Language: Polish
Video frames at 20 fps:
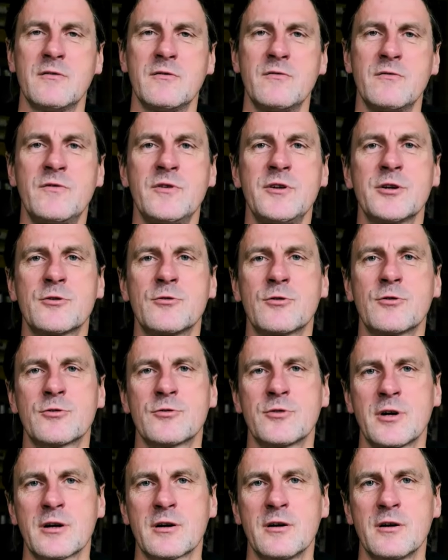w wyniku
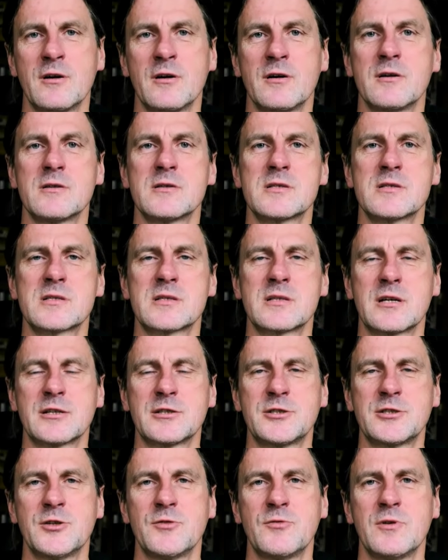którego
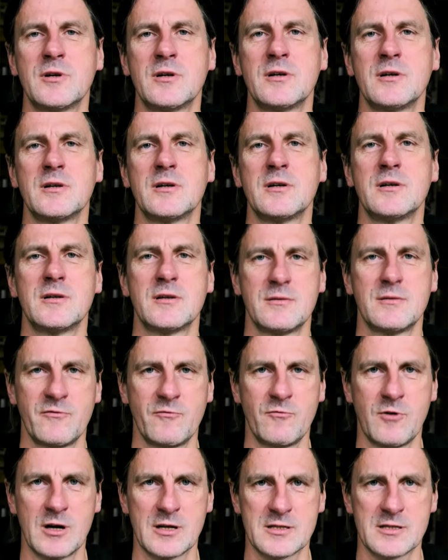straciły
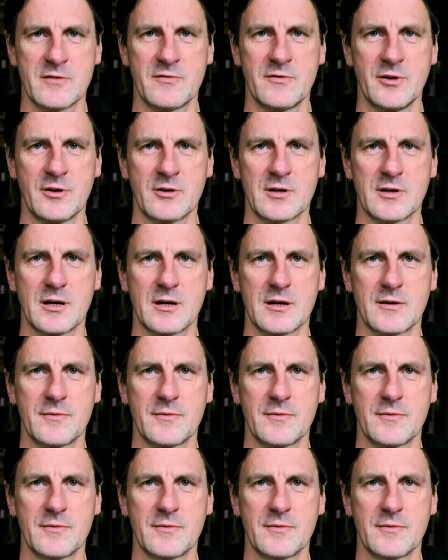władzę w nogach.